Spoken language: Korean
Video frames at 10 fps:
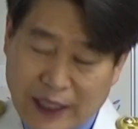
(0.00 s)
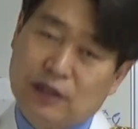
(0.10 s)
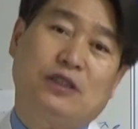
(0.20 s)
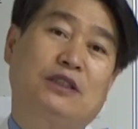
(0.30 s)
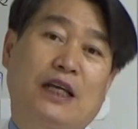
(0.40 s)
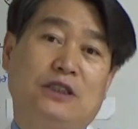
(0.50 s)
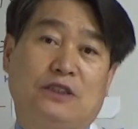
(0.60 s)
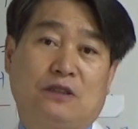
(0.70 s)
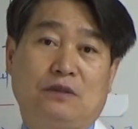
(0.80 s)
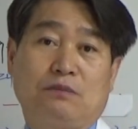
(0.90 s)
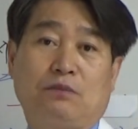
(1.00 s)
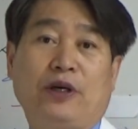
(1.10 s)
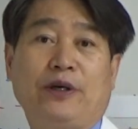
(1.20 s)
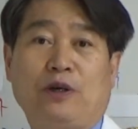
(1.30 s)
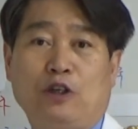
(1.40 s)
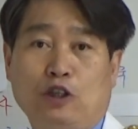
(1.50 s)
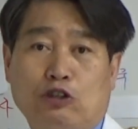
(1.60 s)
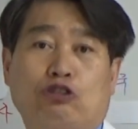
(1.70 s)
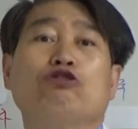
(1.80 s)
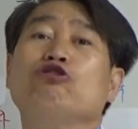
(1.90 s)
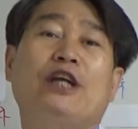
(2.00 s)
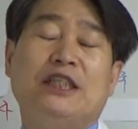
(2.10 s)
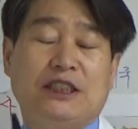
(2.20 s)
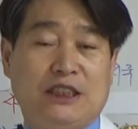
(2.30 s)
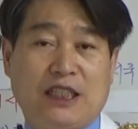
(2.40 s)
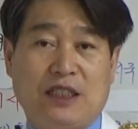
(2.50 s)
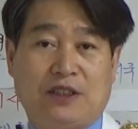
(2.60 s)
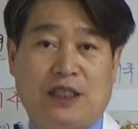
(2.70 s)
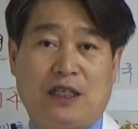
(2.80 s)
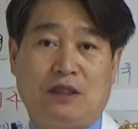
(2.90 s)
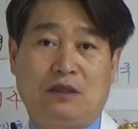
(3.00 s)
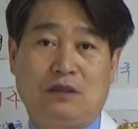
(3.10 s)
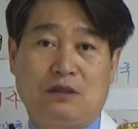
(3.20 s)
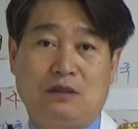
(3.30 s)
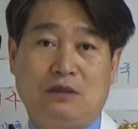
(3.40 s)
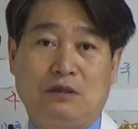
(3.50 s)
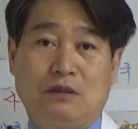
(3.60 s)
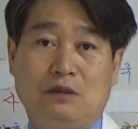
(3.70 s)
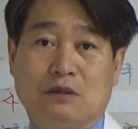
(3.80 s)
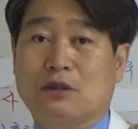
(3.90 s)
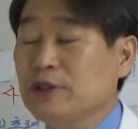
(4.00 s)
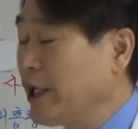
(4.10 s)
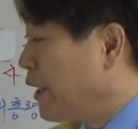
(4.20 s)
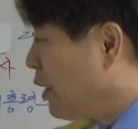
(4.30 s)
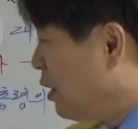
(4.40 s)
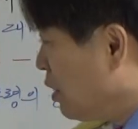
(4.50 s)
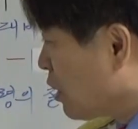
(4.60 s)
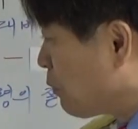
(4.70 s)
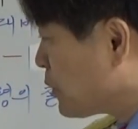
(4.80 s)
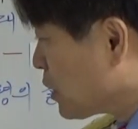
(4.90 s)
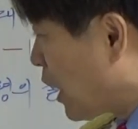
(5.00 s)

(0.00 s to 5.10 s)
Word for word: 때렸을 때는 뭐예요? 중재인이다 이거야. 그런데 갑자기